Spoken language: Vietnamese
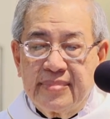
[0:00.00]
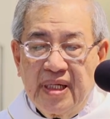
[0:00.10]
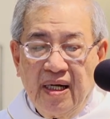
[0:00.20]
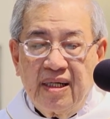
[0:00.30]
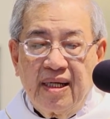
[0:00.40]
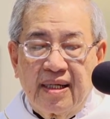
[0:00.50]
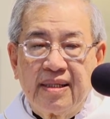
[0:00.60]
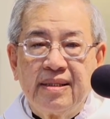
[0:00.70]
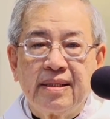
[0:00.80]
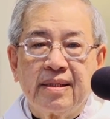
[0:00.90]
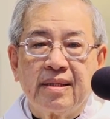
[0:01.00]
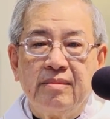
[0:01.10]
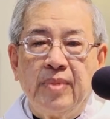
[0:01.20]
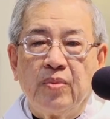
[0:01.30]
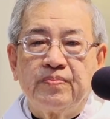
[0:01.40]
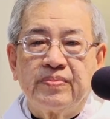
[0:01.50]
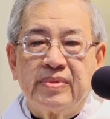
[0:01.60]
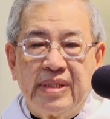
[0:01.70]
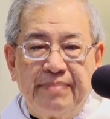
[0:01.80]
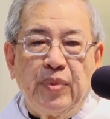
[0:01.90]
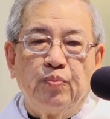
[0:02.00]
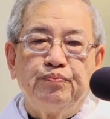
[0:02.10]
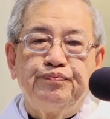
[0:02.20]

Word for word: Đó là gương của một giám mục.